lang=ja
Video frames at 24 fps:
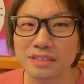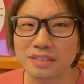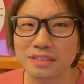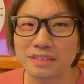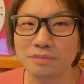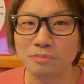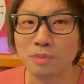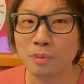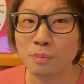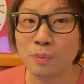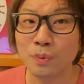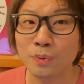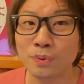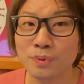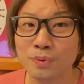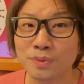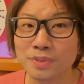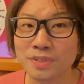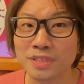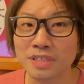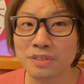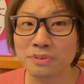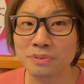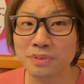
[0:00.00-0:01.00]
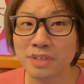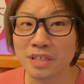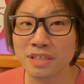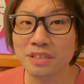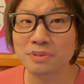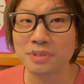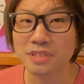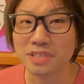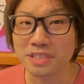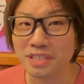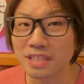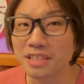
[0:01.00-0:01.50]
まあ、文句のつけようない
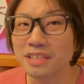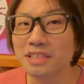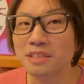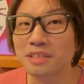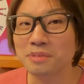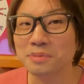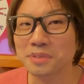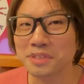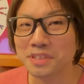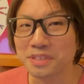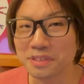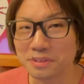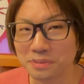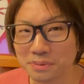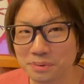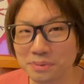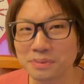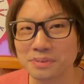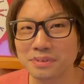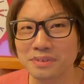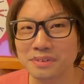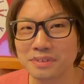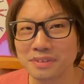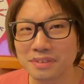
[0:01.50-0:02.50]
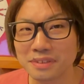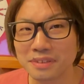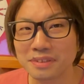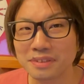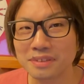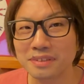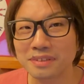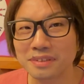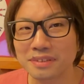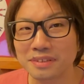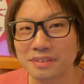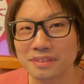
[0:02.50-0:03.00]
人たちが入ってますけど
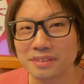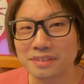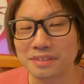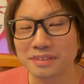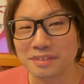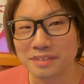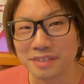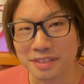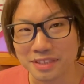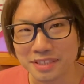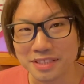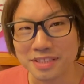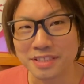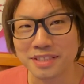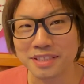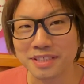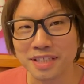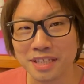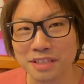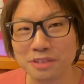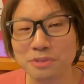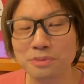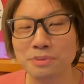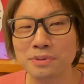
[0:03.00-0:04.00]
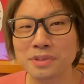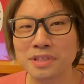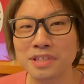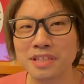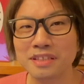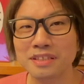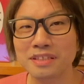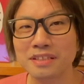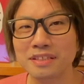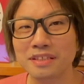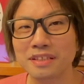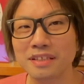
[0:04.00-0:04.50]
なんか自然と受け入
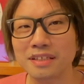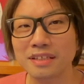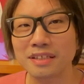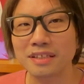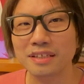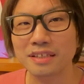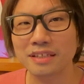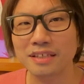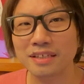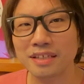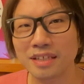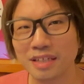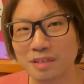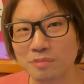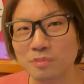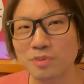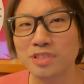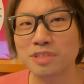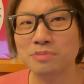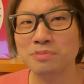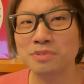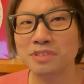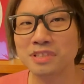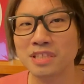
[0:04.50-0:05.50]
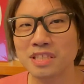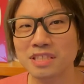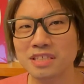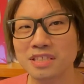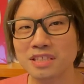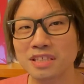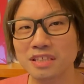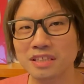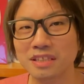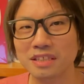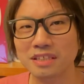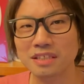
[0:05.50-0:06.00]
れててああもう自分たち
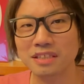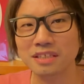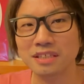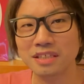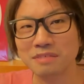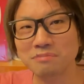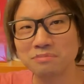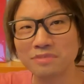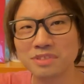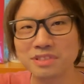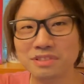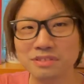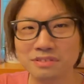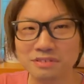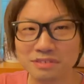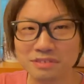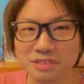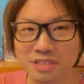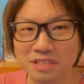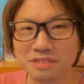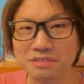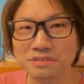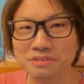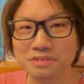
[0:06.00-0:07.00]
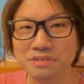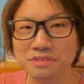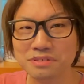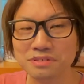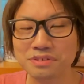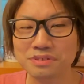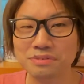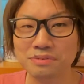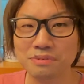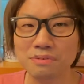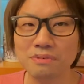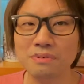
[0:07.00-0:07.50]
が冠作った
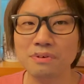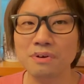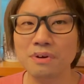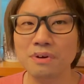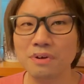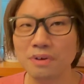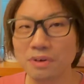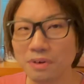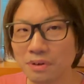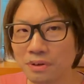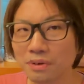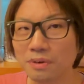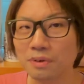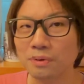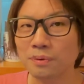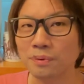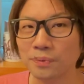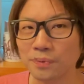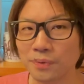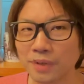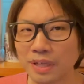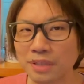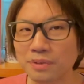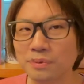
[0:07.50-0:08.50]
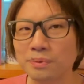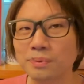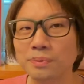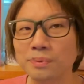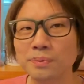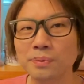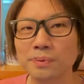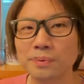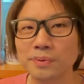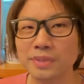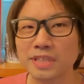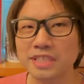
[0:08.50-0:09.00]
ジュースジュースをこのあとこ
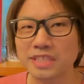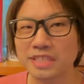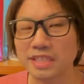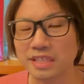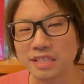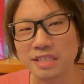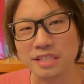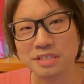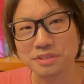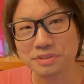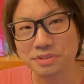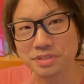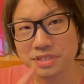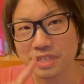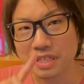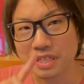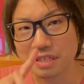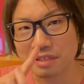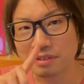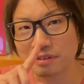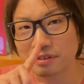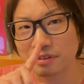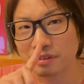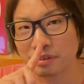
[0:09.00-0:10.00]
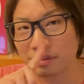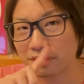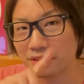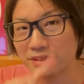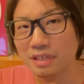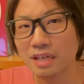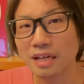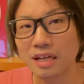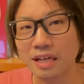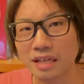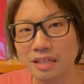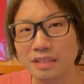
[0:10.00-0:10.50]
の子たちが継承していく
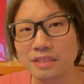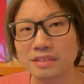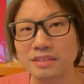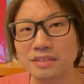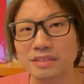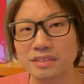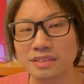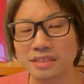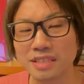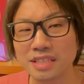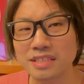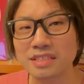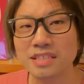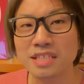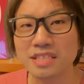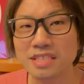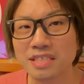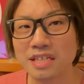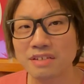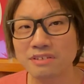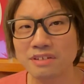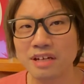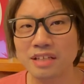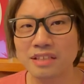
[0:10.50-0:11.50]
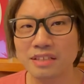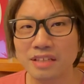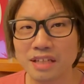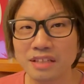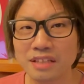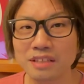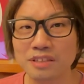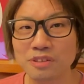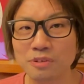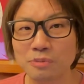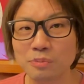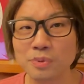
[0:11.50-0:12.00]
あ全然資格あんなっ
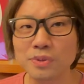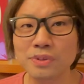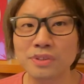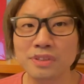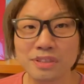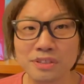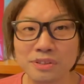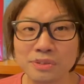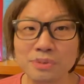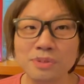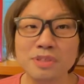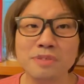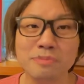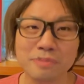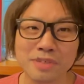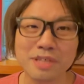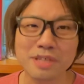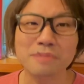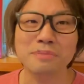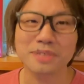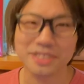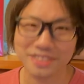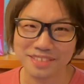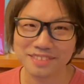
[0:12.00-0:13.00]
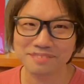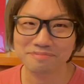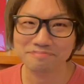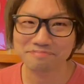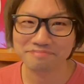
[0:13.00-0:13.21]
て思ってるように見えます。